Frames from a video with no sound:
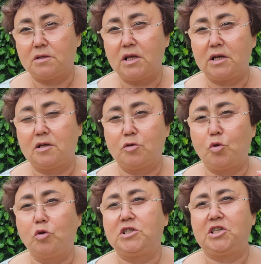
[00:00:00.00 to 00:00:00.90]
на
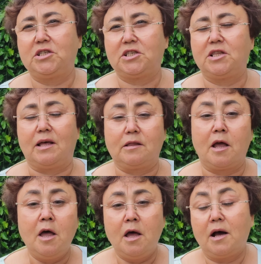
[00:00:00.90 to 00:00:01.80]
толще
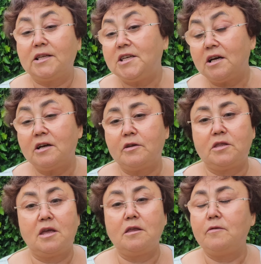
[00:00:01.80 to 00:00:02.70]
шланг. Хотя,
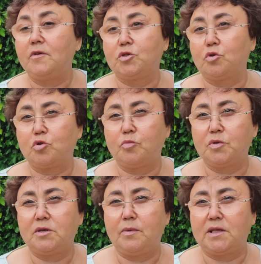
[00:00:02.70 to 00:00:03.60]
говорит, я не вижу,
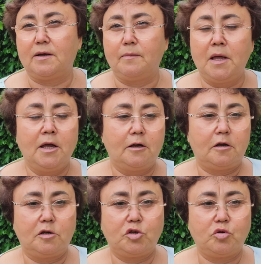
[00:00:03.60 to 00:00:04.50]
чтобы у тебя там
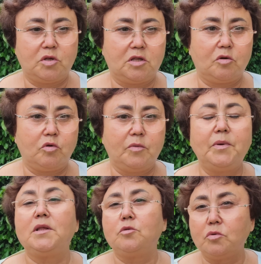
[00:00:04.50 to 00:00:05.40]
э, что-то такое
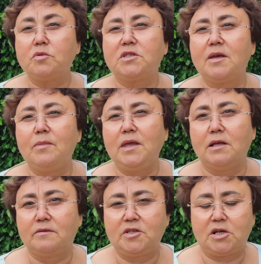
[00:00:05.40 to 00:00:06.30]
было. Ну,
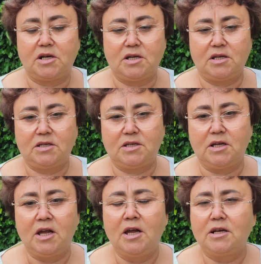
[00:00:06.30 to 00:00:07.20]
заменил вчера
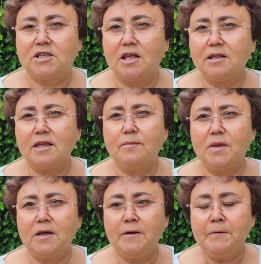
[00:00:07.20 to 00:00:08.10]
эти шланги
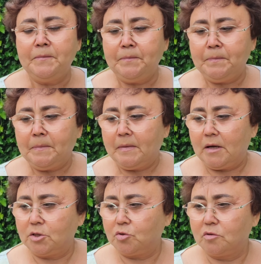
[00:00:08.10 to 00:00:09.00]
мне.
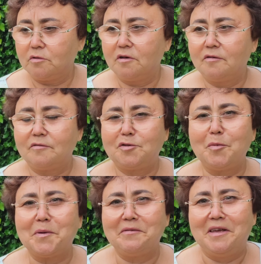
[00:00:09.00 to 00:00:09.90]
Так что
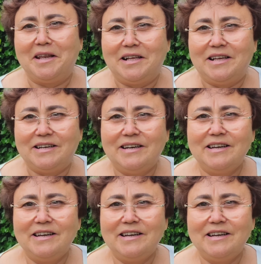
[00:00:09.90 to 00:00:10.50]
все проверил